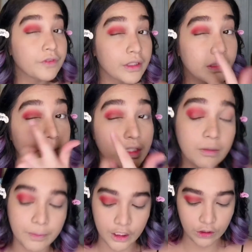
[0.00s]
For the middle
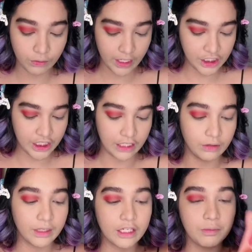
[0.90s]
part ng
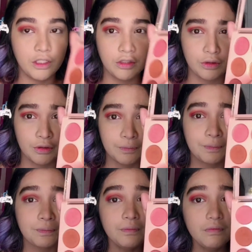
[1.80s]
eyeshadow, gagamitin ko tong
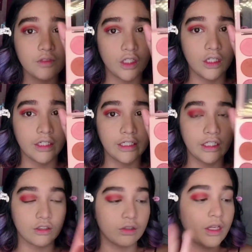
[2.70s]
color na to.